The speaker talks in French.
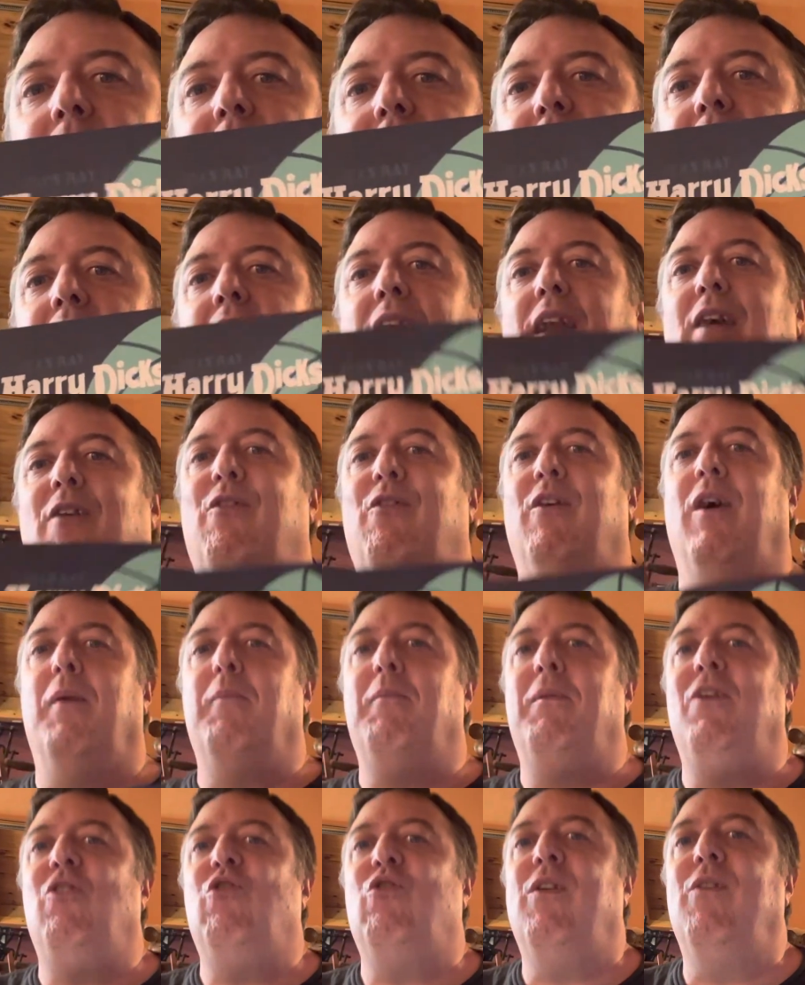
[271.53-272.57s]
ce qui est à la fin.
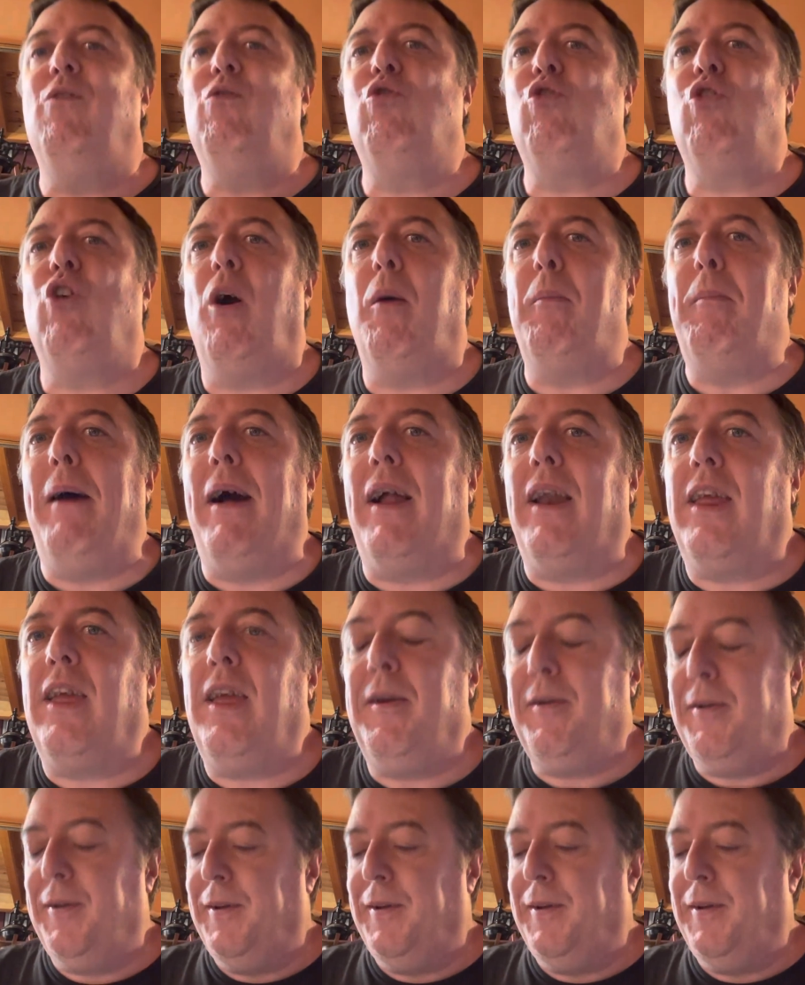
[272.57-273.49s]
Mais je vais vous en reparler.